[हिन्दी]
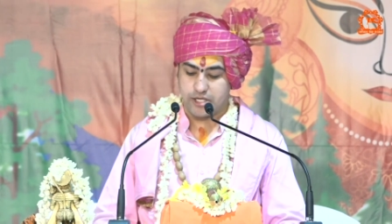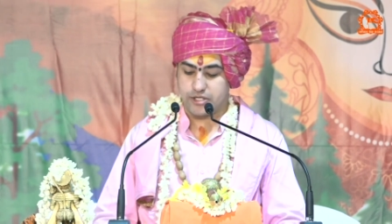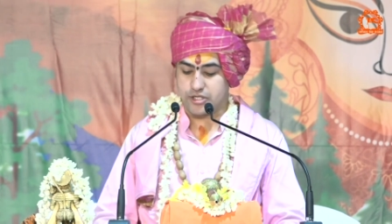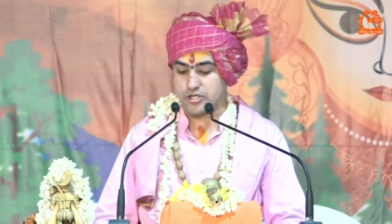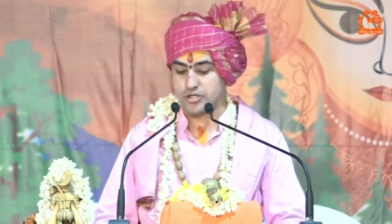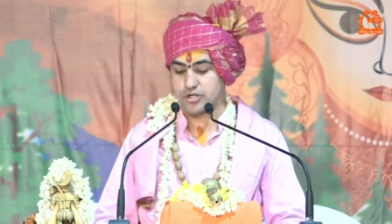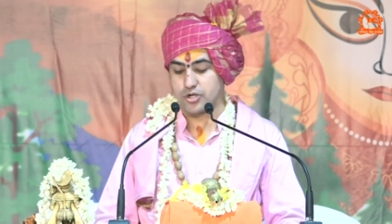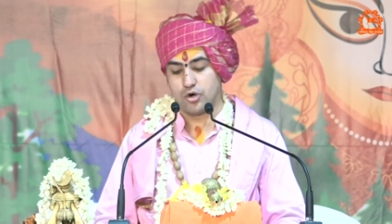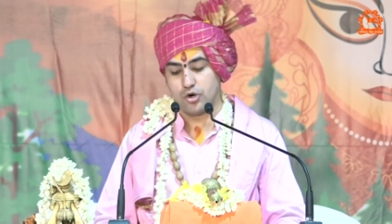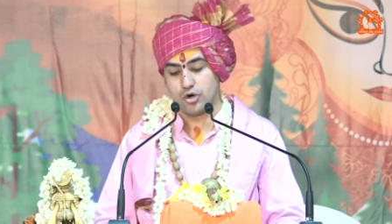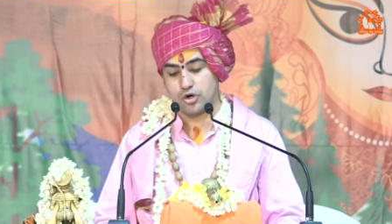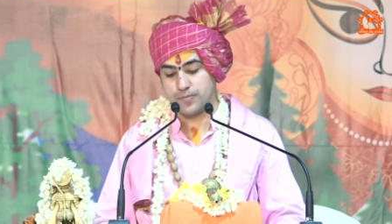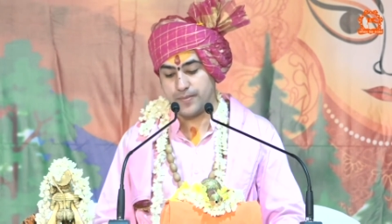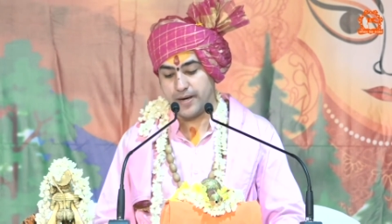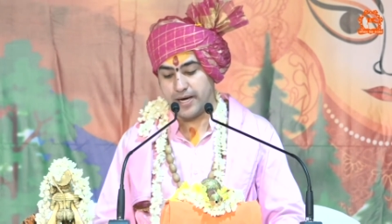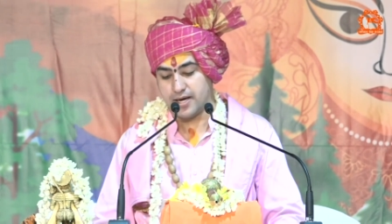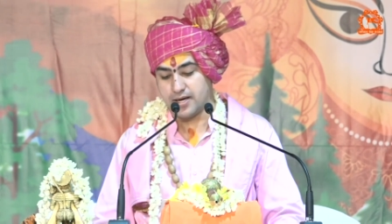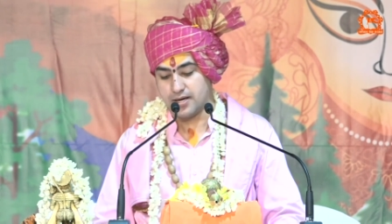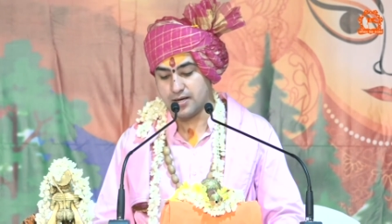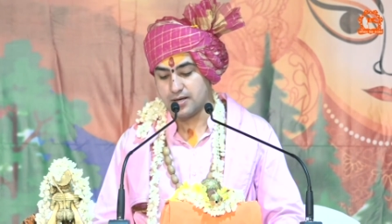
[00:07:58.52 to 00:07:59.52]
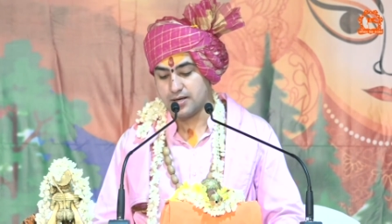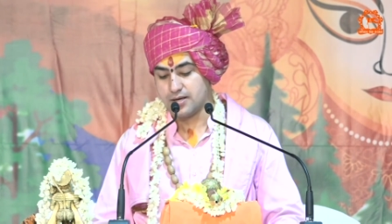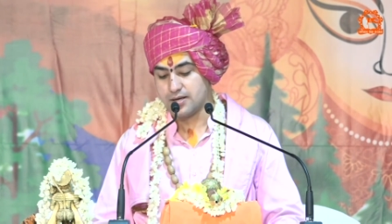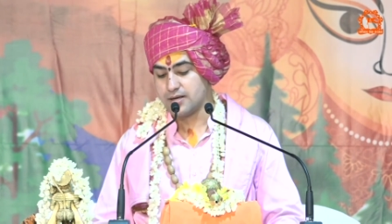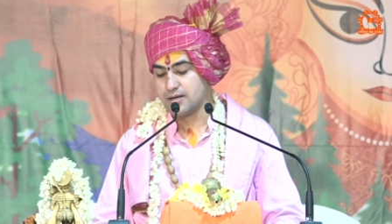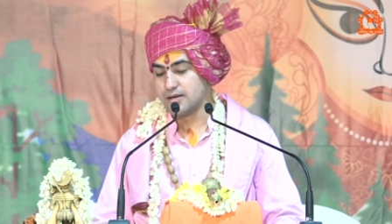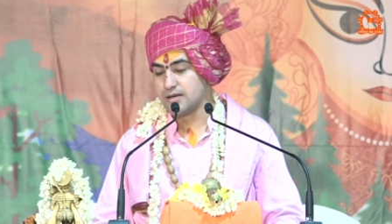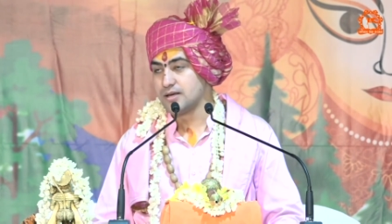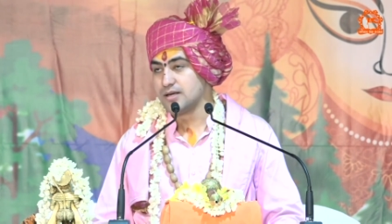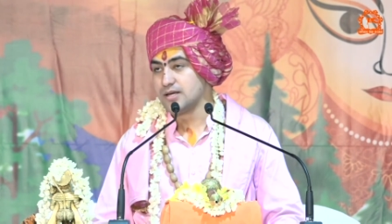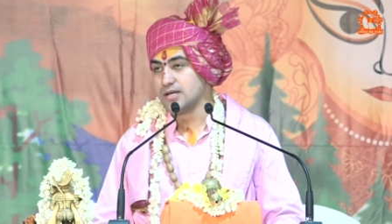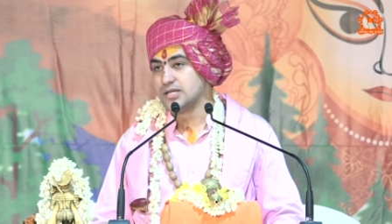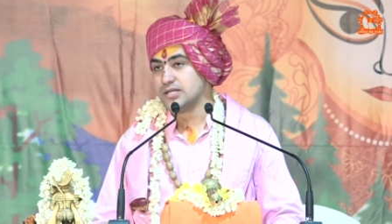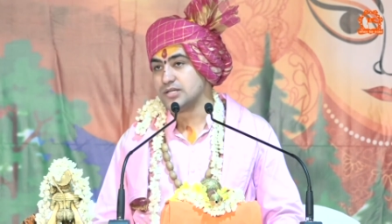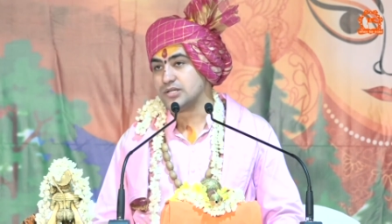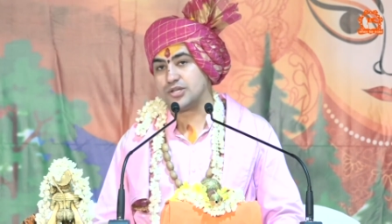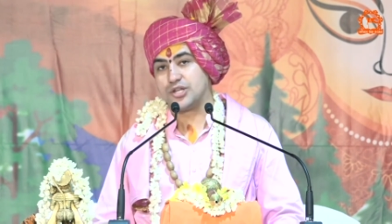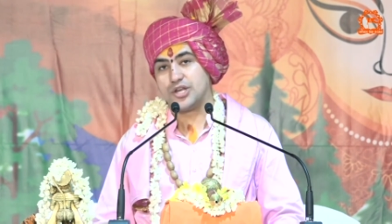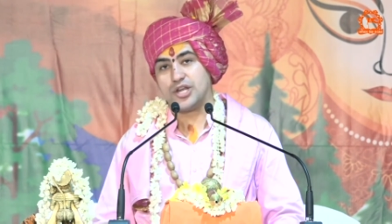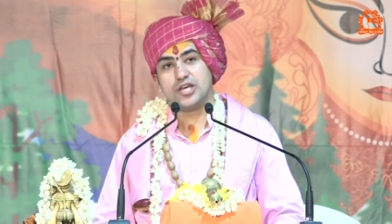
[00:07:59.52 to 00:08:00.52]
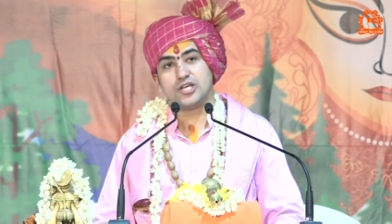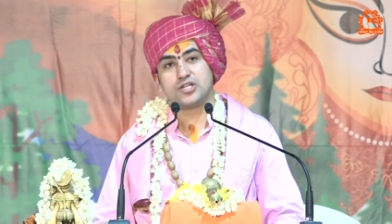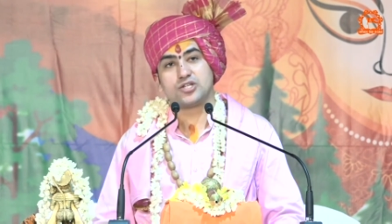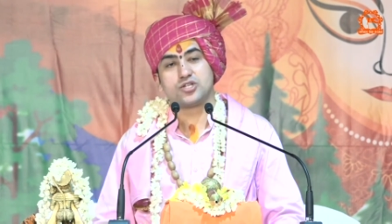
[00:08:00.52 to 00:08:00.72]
इस श्लोक में श्री